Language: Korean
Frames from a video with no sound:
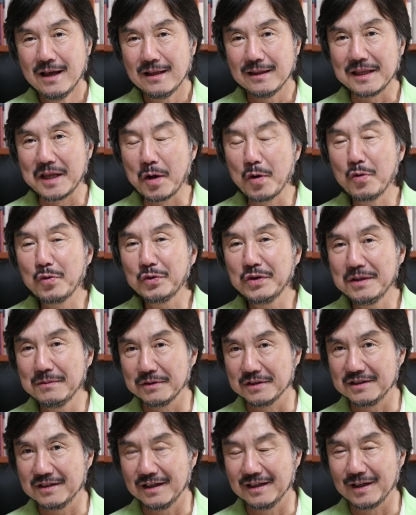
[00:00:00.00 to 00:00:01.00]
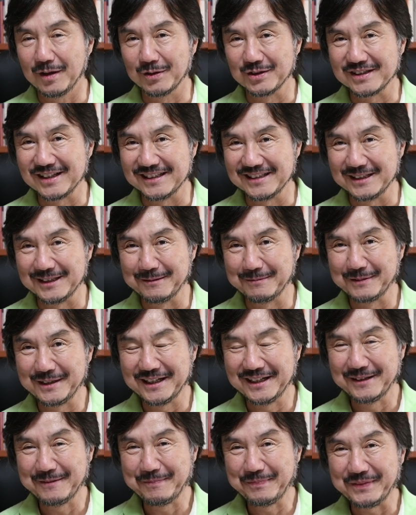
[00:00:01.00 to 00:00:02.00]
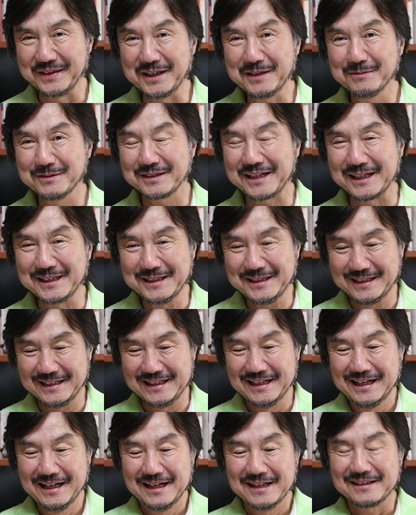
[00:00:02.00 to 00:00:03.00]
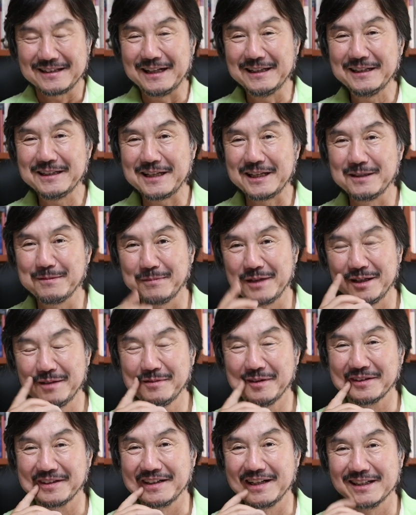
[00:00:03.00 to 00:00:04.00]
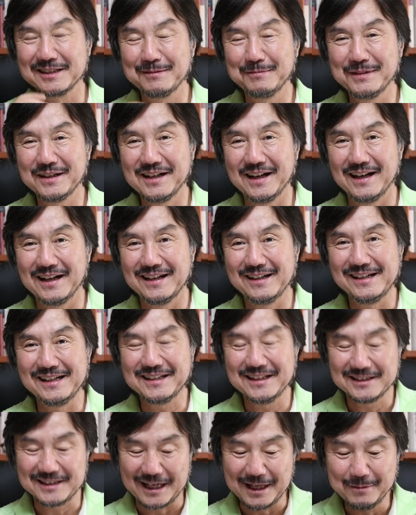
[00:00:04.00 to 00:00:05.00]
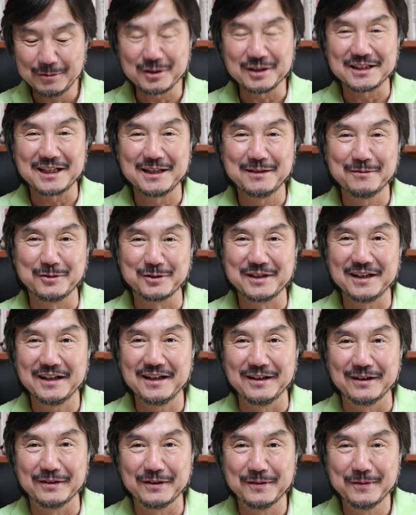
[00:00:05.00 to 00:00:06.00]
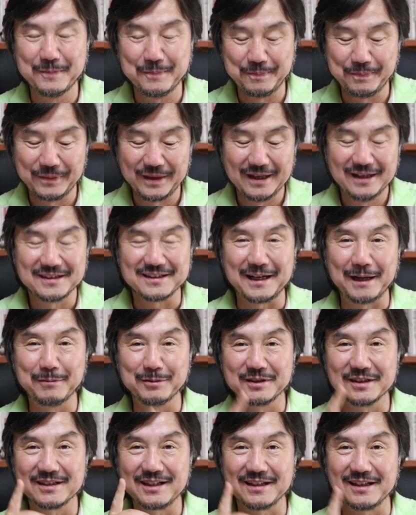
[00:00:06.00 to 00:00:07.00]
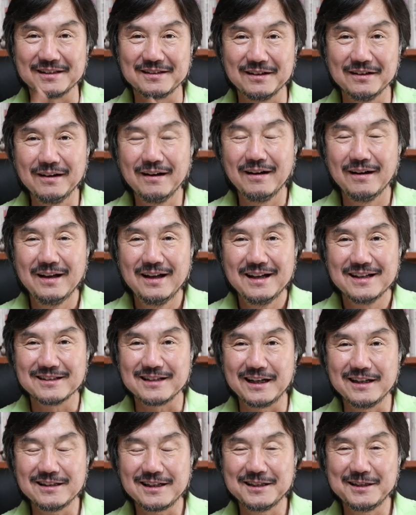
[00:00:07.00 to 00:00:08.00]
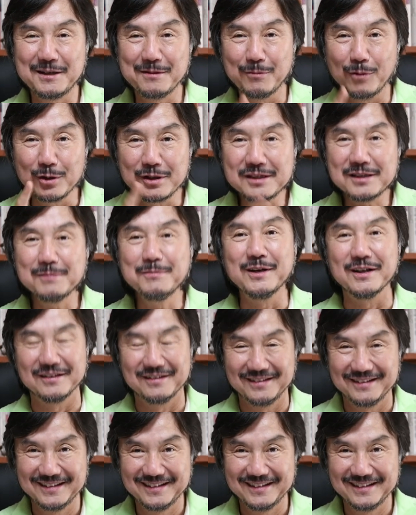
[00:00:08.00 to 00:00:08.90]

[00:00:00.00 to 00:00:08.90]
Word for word: 내 얼굴이 멋지게 나온 사진입니다. 여러분 사진 단체 사진 받으면 어떻게 하십니까? 일단 자기부터 찾아보잖아요. 자기부터 찾아서 자기 사진이 뭐 있으면